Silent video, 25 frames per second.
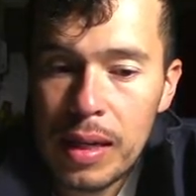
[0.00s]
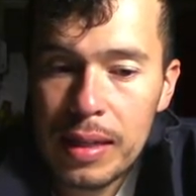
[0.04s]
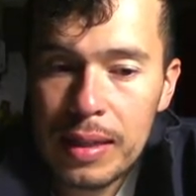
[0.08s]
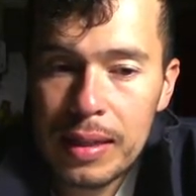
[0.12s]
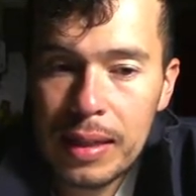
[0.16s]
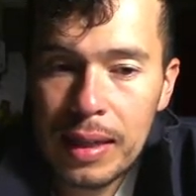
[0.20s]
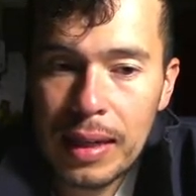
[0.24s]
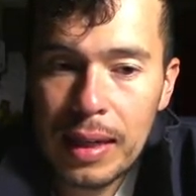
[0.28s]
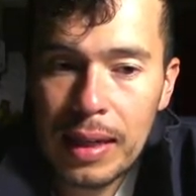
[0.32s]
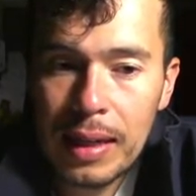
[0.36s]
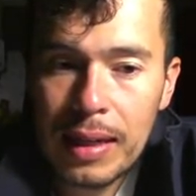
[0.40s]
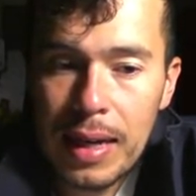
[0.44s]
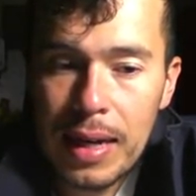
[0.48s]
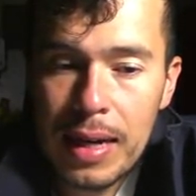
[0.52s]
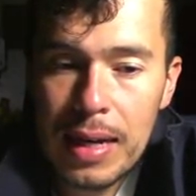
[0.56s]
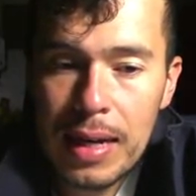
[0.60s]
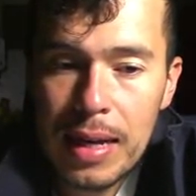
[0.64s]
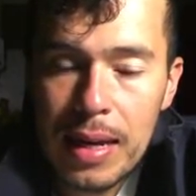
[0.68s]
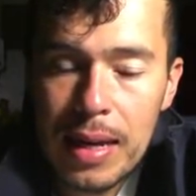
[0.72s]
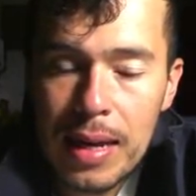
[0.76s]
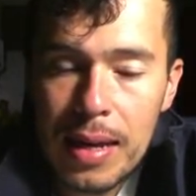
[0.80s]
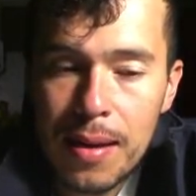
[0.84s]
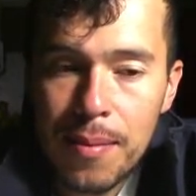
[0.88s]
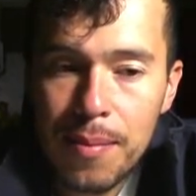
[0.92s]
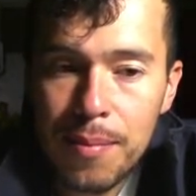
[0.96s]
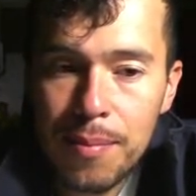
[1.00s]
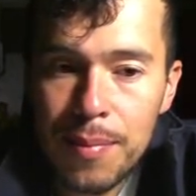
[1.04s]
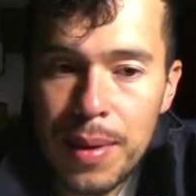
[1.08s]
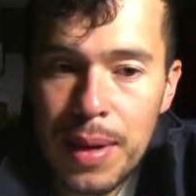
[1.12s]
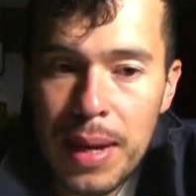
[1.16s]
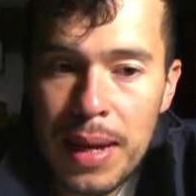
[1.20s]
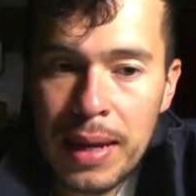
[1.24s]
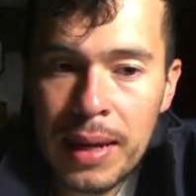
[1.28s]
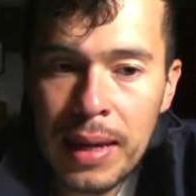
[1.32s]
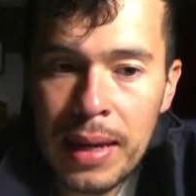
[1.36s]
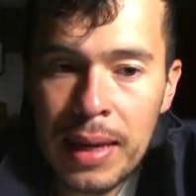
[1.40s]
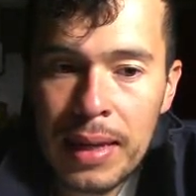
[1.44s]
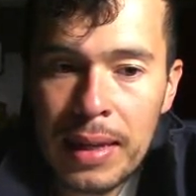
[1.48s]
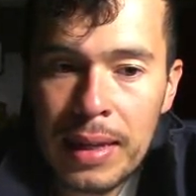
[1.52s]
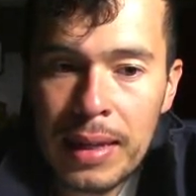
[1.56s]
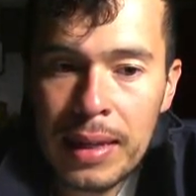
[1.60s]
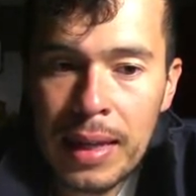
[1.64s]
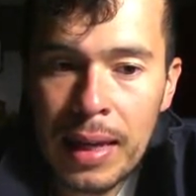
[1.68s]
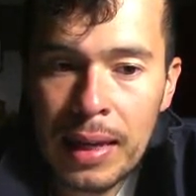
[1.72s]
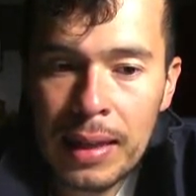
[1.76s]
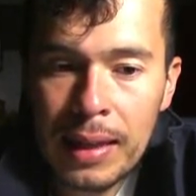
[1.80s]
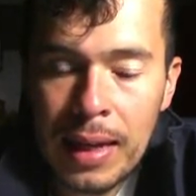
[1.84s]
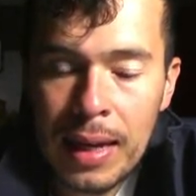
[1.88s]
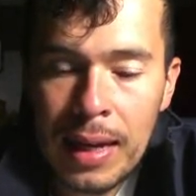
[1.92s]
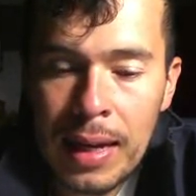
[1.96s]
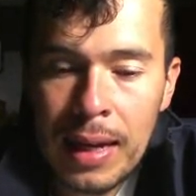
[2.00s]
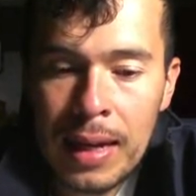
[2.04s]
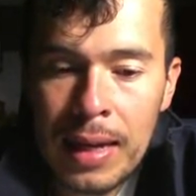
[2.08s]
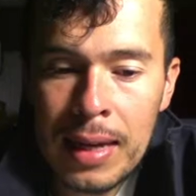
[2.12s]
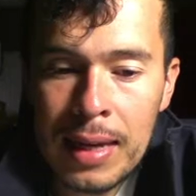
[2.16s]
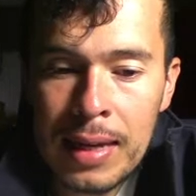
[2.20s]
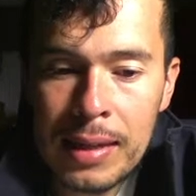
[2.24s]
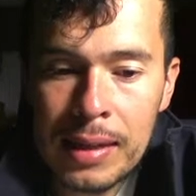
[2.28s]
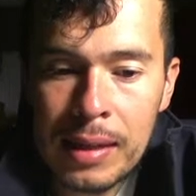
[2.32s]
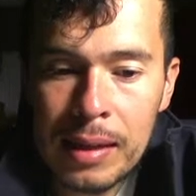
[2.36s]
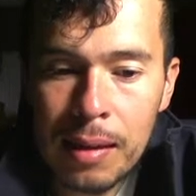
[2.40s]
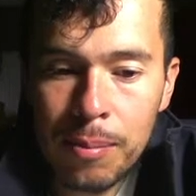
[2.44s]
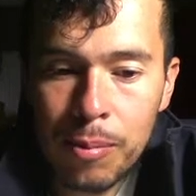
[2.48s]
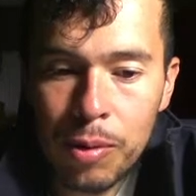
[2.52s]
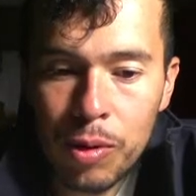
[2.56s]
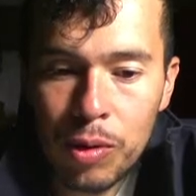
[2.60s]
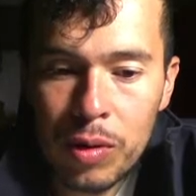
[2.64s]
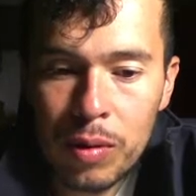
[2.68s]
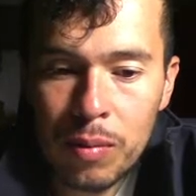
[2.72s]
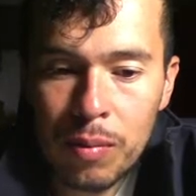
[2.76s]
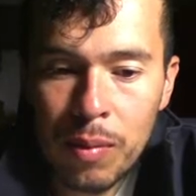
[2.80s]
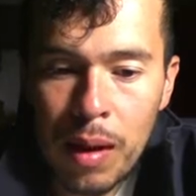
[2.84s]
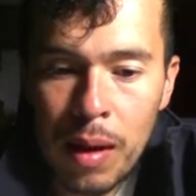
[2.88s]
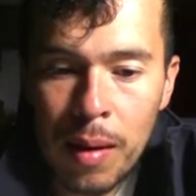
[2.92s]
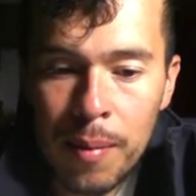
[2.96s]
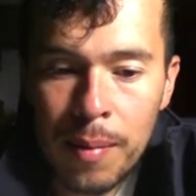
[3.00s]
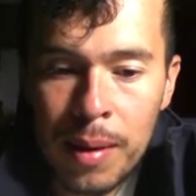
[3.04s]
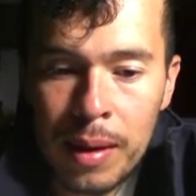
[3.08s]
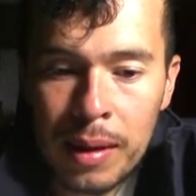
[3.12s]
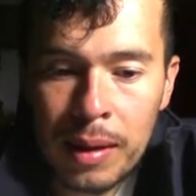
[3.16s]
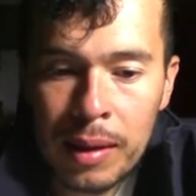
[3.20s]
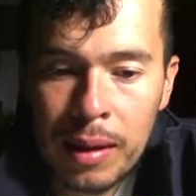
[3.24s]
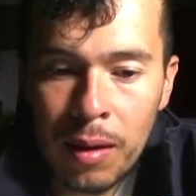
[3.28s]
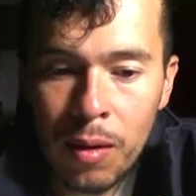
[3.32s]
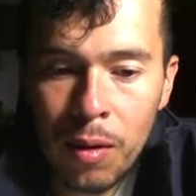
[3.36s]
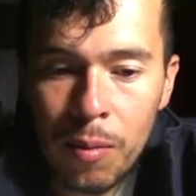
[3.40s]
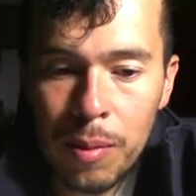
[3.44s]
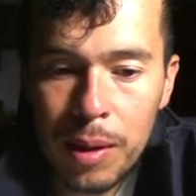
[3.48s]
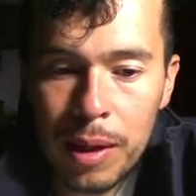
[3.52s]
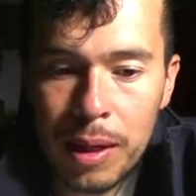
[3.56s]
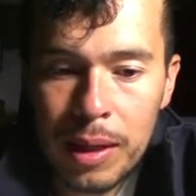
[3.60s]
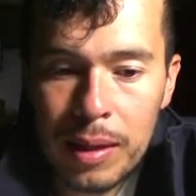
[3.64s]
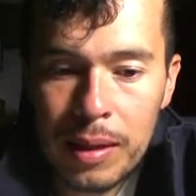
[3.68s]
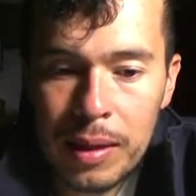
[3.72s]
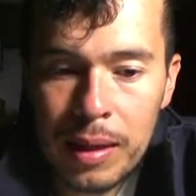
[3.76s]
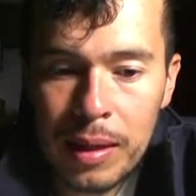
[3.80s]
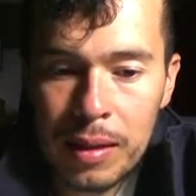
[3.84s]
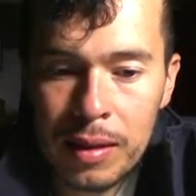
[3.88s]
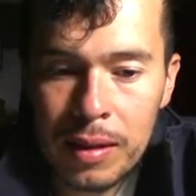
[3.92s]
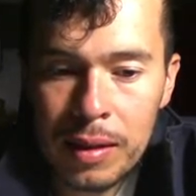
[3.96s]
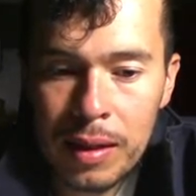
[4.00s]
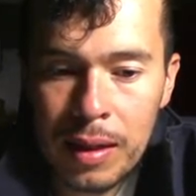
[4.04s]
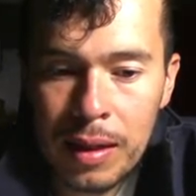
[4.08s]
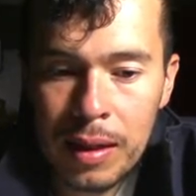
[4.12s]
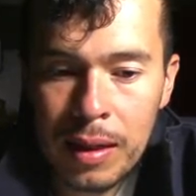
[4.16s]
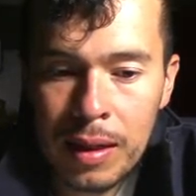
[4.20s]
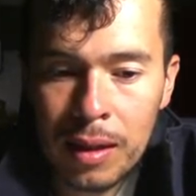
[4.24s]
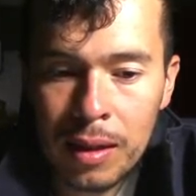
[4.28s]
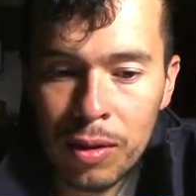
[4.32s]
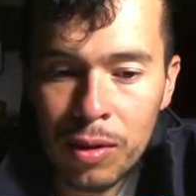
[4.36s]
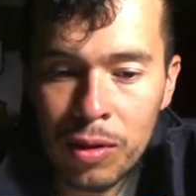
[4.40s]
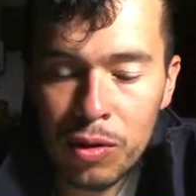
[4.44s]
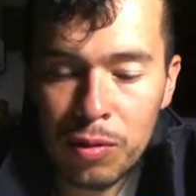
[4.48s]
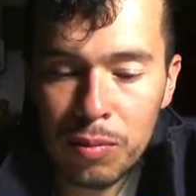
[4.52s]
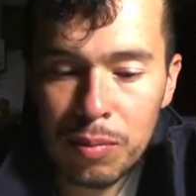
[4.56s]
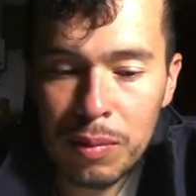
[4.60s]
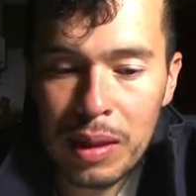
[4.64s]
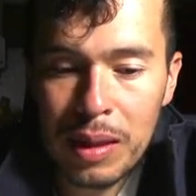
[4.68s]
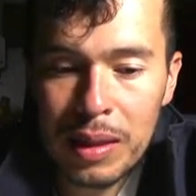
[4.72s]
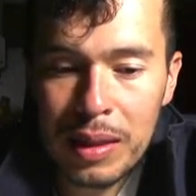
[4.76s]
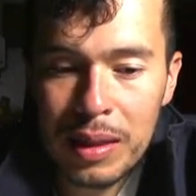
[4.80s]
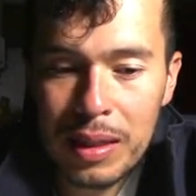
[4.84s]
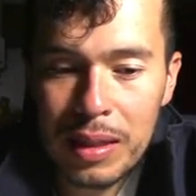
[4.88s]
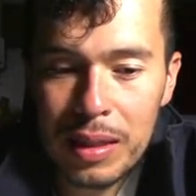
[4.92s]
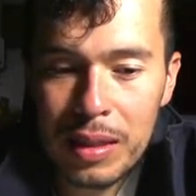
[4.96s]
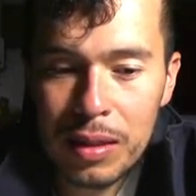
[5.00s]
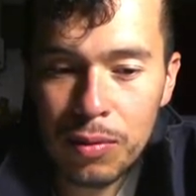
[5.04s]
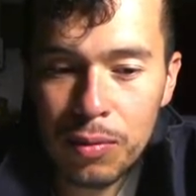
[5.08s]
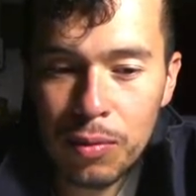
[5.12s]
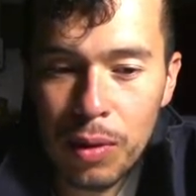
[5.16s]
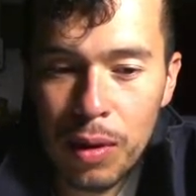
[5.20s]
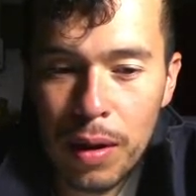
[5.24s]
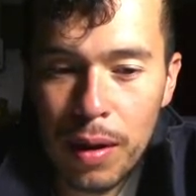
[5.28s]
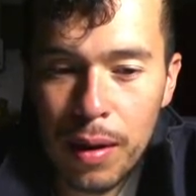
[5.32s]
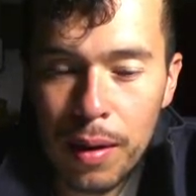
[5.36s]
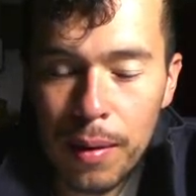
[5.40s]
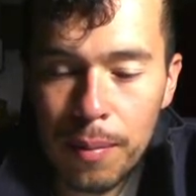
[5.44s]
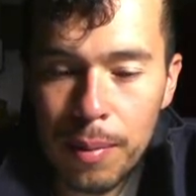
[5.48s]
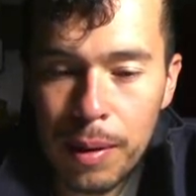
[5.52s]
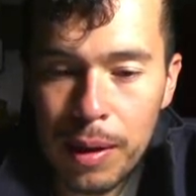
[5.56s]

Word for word: Este canal viene y data desde aproximadamente, hombre, desde el 2019,